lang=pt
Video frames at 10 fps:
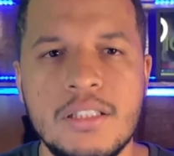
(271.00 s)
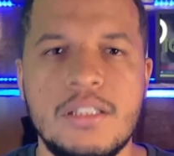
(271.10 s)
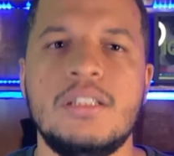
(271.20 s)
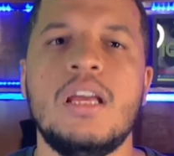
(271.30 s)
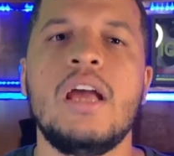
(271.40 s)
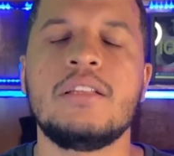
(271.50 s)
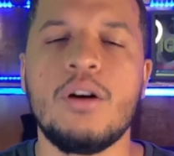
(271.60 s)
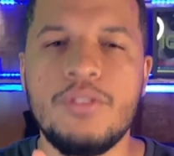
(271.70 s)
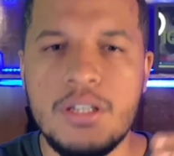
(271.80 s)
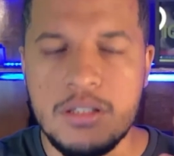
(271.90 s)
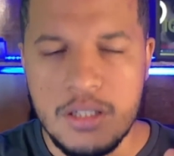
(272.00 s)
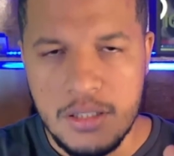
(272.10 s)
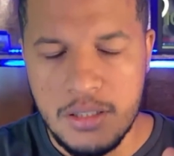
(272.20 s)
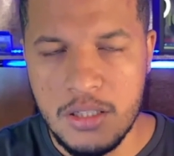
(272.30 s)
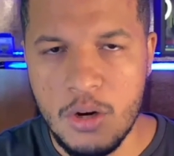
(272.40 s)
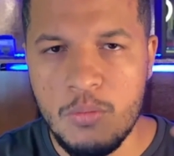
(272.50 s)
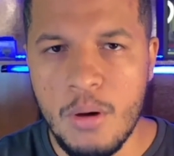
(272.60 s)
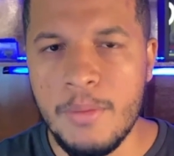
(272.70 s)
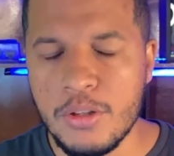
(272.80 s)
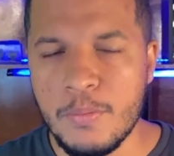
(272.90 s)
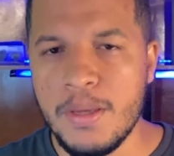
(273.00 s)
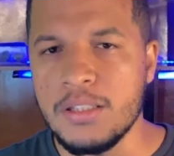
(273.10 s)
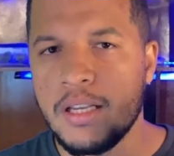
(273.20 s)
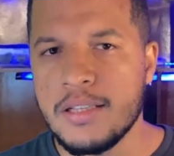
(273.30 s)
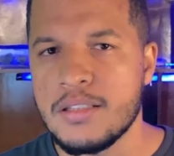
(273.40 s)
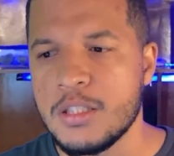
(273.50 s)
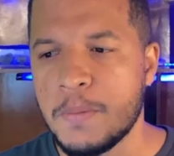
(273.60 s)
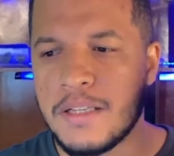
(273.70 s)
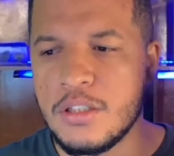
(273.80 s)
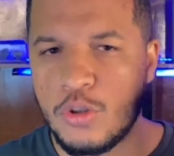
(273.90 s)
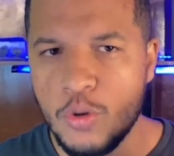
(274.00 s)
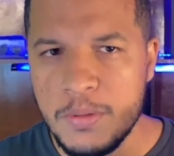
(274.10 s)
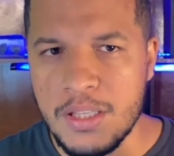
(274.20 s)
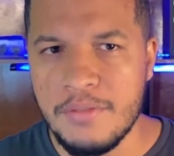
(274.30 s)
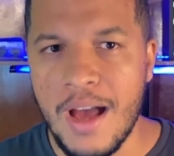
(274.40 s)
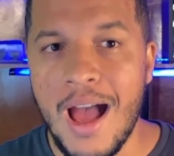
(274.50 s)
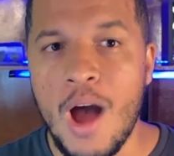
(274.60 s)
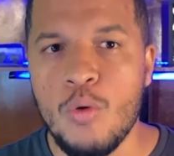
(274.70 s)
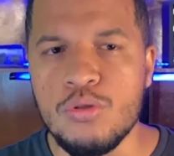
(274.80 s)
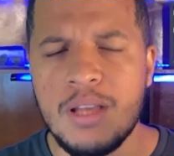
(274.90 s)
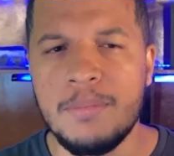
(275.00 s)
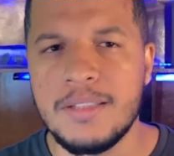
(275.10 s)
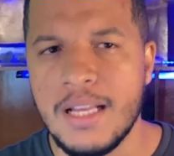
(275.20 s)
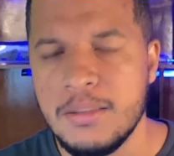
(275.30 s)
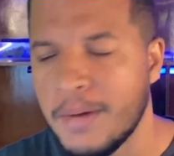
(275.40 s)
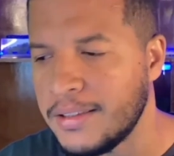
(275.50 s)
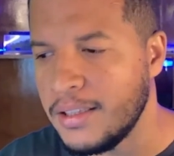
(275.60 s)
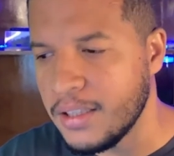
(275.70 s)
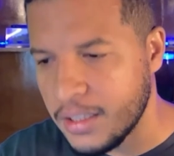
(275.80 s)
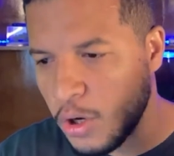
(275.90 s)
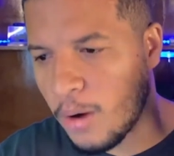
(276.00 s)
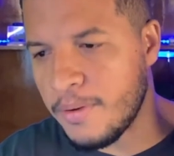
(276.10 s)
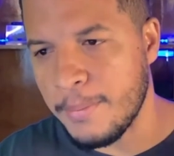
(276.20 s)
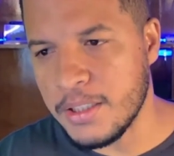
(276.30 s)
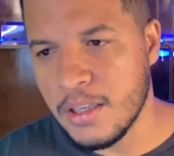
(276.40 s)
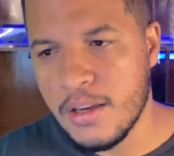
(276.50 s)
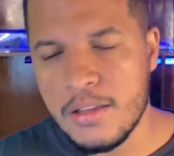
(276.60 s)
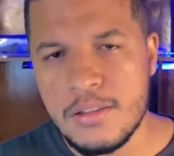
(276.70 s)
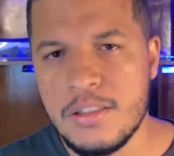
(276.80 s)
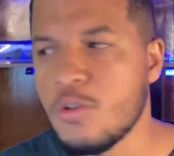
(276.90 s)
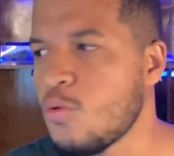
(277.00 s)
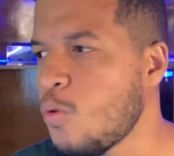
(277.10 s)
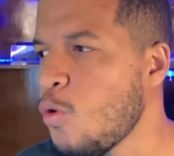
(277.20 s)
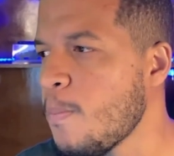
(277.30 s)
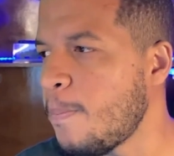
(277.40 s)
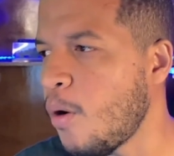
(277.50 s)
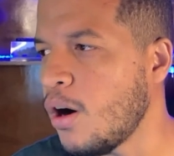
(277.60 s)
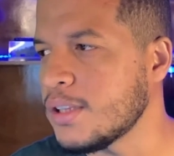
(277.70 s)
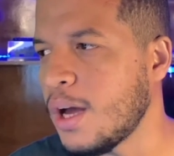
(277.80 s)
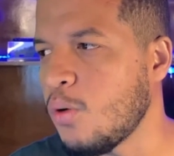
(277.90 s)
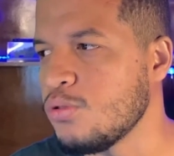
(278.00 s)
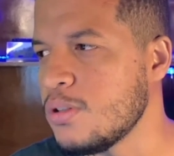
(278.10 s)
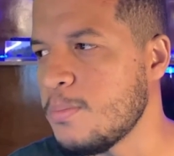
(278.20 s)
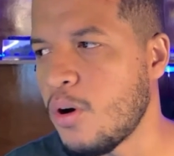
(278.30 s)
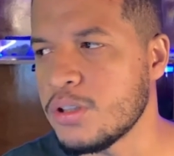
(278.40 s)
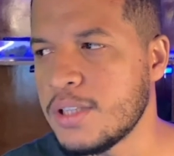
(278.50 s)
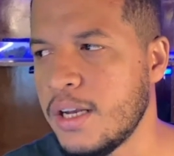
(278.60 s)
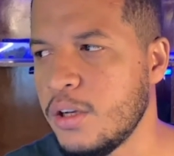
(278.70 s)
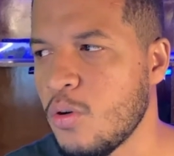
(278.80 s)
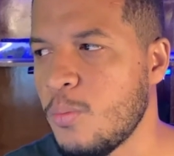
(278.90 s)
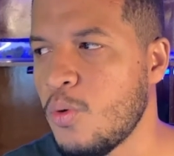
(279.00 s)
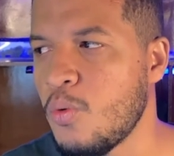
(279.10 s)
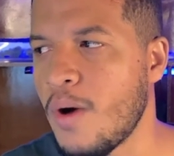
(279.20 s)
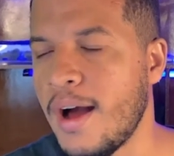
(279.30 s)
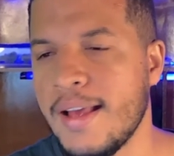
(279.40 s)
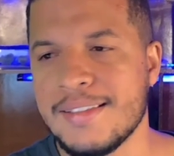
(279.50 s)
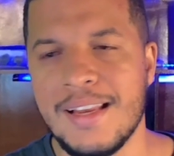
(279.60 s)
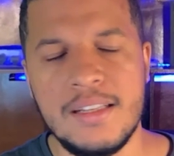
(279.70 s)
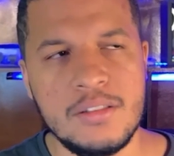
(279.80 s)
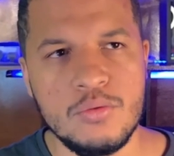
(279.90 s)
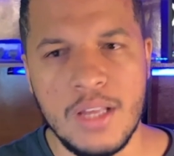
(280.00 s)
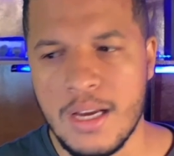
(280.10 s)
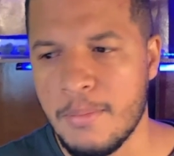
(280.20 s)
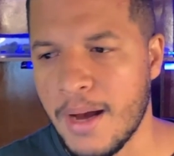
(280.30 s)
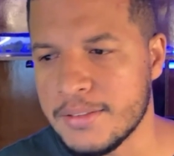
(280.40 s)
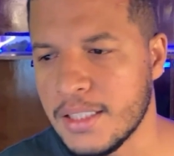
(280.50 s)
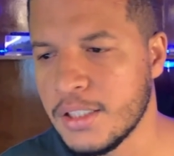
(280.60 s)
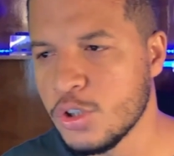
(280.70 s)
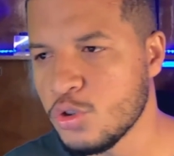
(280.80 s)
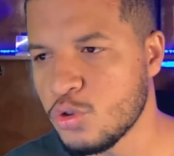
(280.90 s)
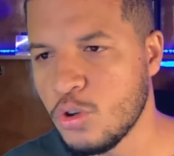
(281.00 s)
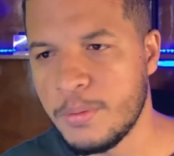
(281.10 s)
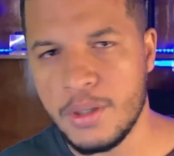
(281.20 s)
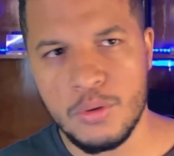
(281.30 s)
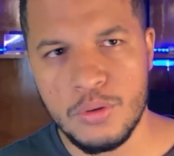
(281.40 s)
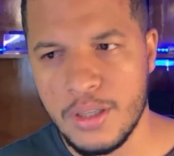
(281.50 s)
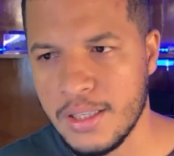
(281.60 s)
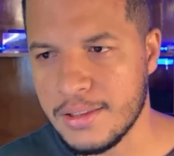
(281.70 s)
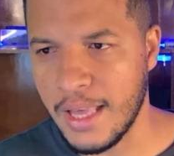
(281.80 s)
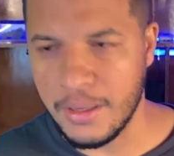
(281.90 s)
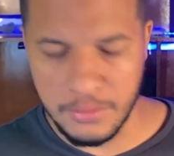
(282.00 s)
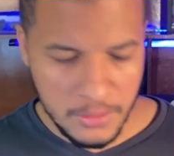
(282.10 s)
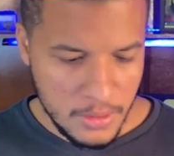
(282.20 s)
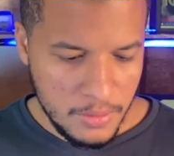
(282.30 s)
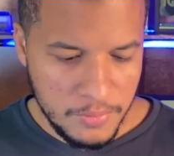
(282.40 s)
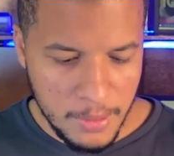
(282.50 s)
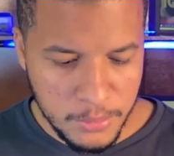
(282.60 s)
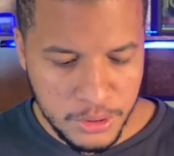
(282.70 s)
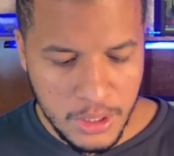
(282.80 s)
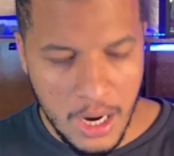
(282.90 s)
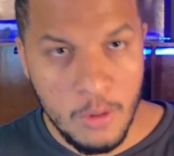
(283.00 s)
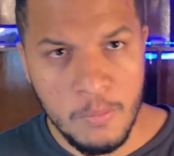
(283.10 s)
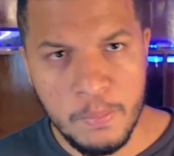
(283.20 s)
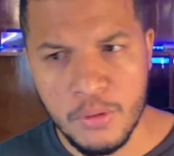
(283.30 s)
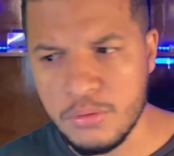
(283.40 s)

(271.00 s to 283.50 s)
E aí talvez seja um momento bem interessante para a gente observar a usabilidade de Matic, que obviamente se comporta ou se mostra aí como uma excelente segunda camada sobre o Ethereum. Vamos a um ponto